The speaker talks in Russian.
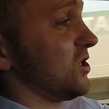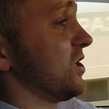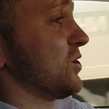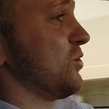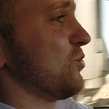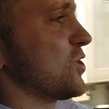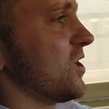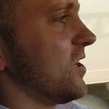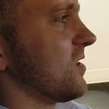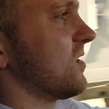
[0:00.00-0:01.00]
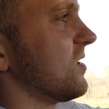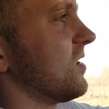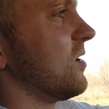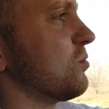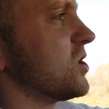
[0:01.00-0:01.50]
Сейчас ее уже нет,
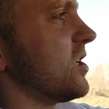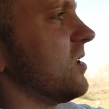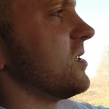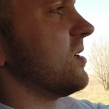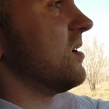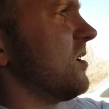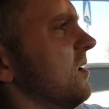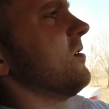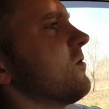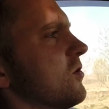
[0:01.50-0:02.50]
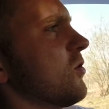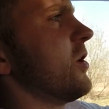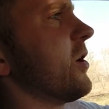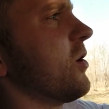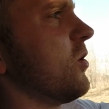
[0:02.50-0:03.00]
она умчалась в
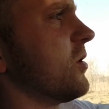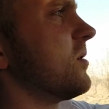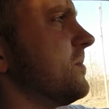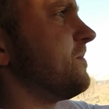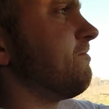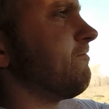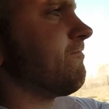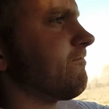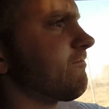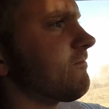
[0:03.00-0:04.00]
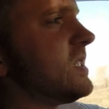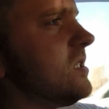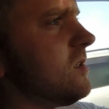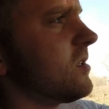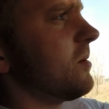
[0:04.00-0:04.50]
другой регион.
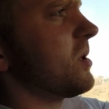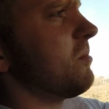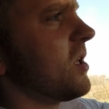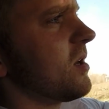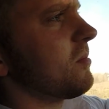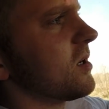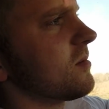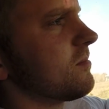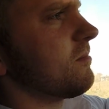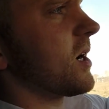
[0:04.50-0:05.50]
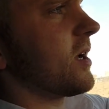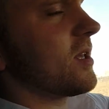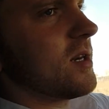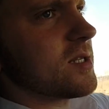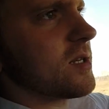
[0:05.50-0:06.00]
Тем не менее, мы
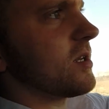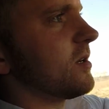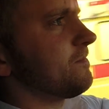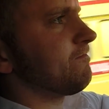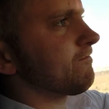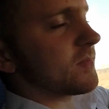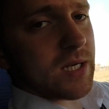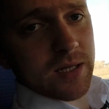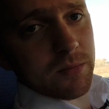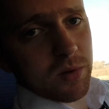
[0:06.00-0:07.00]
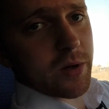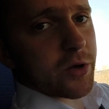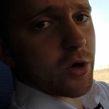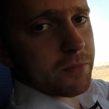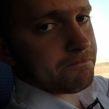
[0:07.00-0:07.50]
прокатились на ней. Это был
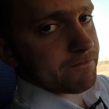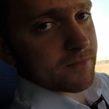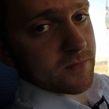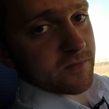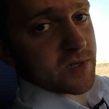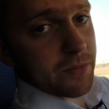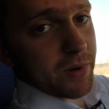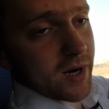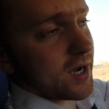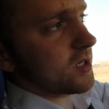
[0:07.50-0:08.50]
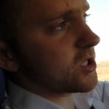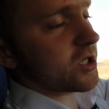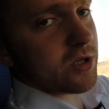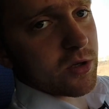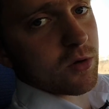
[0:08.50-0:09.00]
Артем. Всем пока,
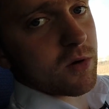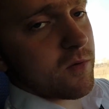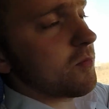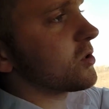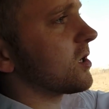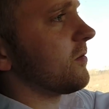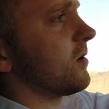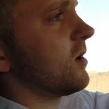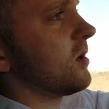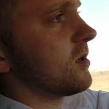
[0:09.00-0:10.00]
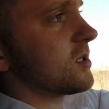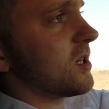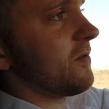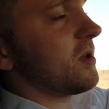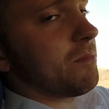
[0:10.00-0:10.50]
ждите новых выпусков,
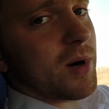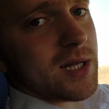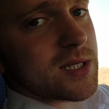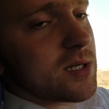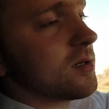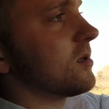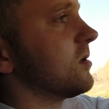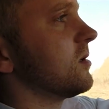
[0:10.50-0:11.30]
ставьте пальцы